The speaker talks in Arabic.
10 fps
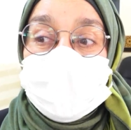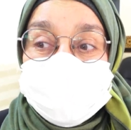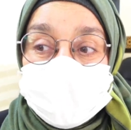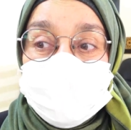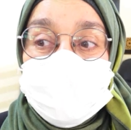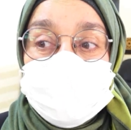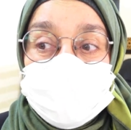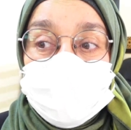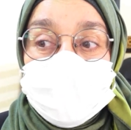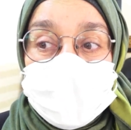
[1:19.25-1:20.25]
اصلا
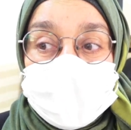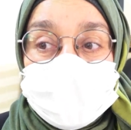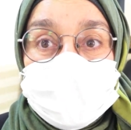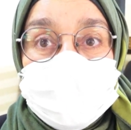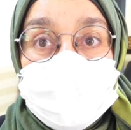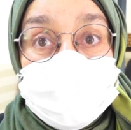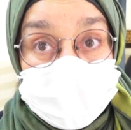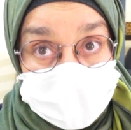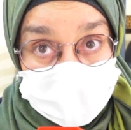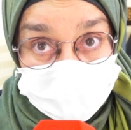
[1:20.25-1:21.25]
تكون المقر ديالو
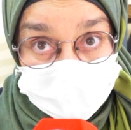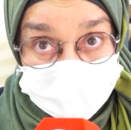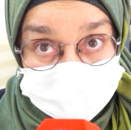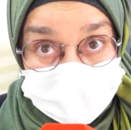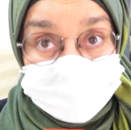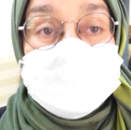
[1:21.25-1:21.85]
هنايا في الرباط